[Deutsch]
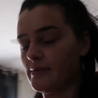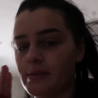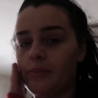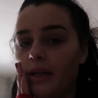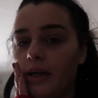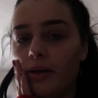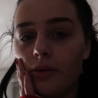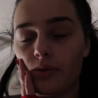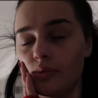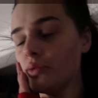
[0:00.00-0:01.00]
was meiner
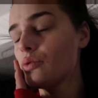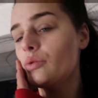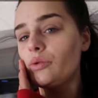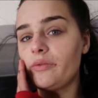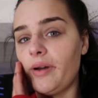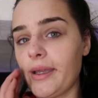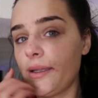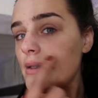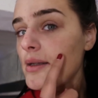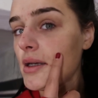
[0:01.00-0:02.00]
Haut gut tut,
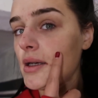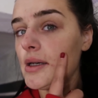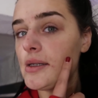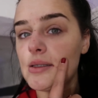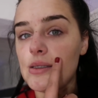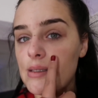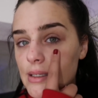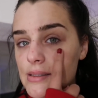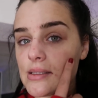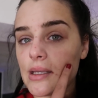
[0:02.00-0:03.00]
weil die ist
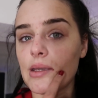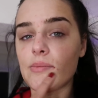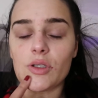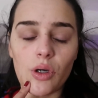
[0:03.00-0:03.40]
extrem